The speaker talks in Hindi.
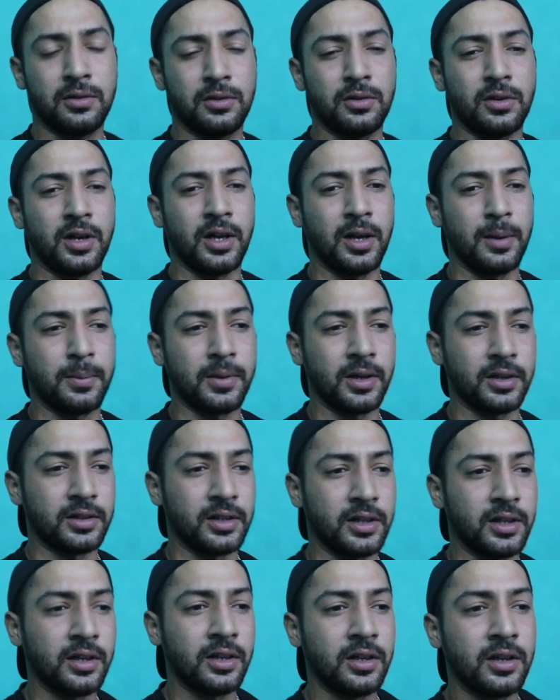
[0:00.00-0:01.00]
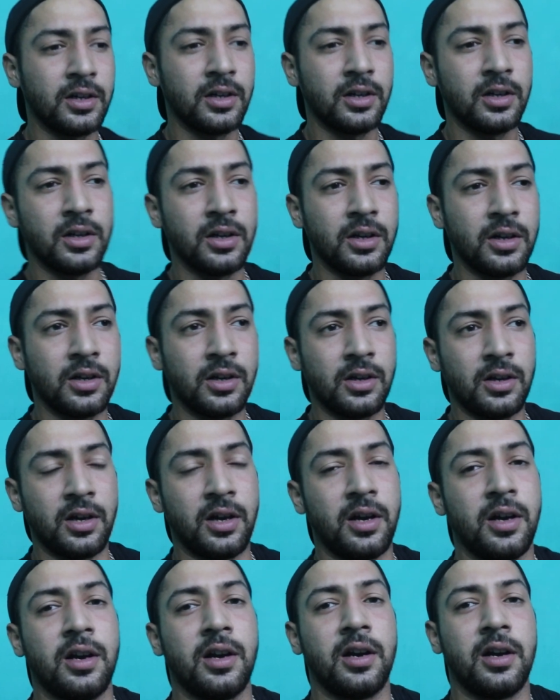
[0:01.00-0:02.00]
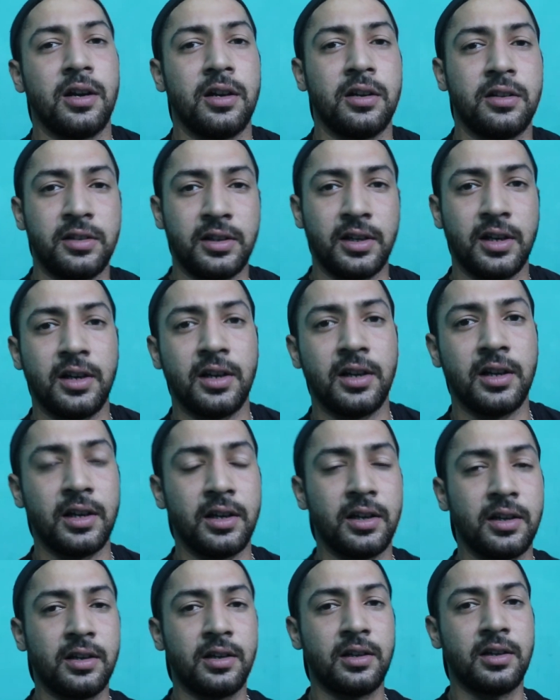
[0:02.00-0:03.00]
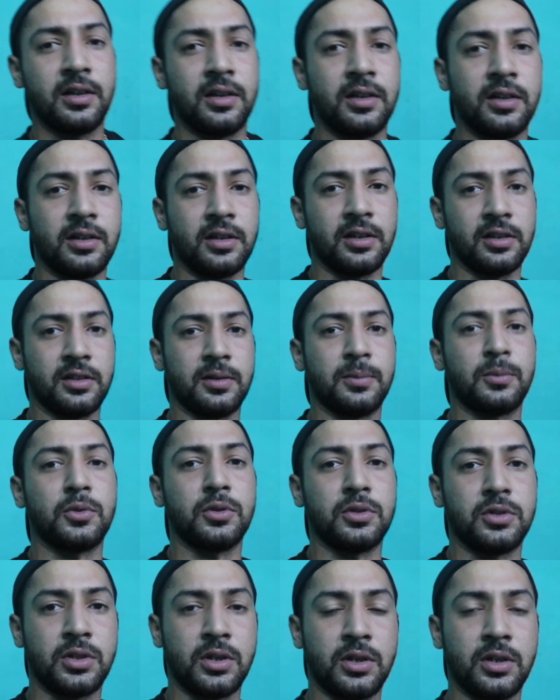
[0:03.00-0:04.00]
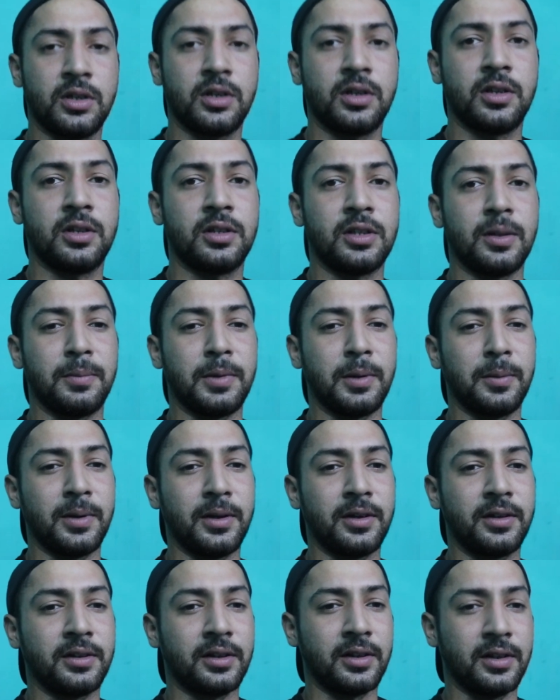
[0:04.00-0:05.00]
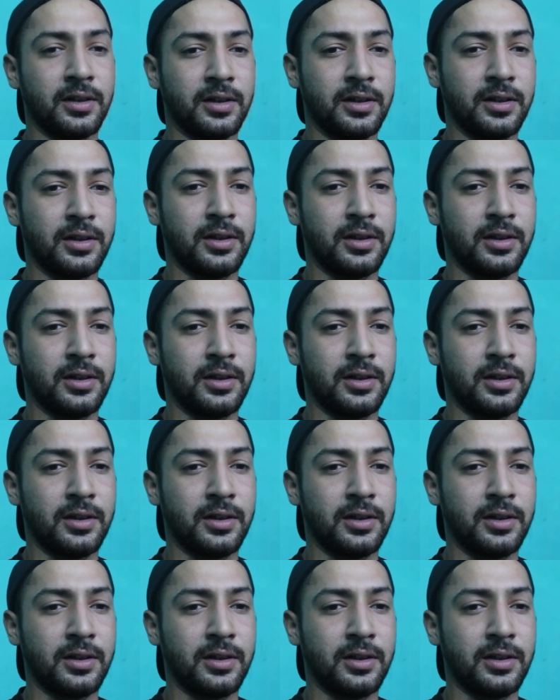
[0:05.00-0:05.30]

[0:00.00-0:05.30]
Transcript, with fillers: थोड़ा हेल्प करता है एंड सी एल ए ये सब कुछ सप्लीमेंट्स है